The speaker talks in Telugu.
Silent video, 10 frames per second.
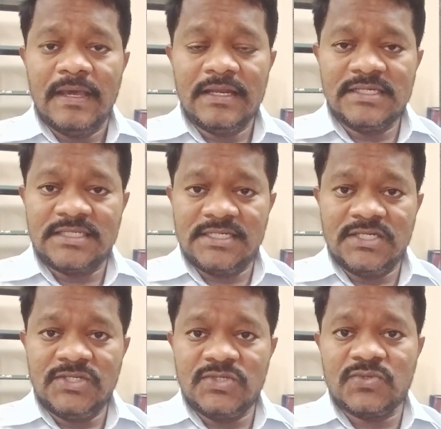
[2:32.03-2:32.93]

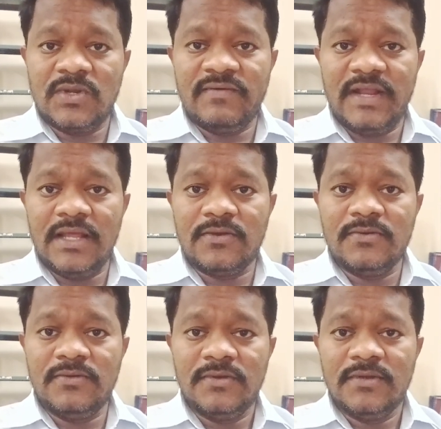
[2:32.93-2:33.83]
రిజిస్ట్రేషన్ చేసుకున్న వాళ్ళకు
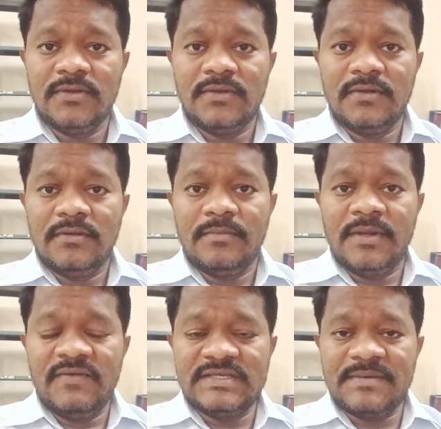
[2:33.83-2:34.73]

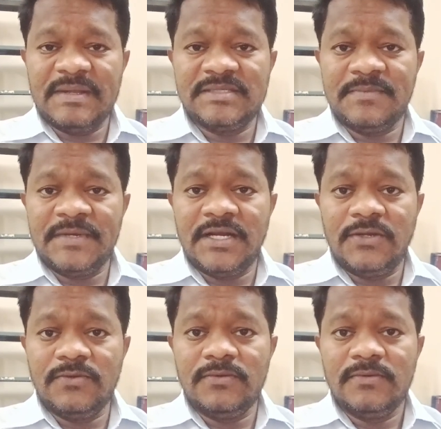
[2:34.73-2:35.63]
ప్రీవియస్గా మనం చెప్పినట్టు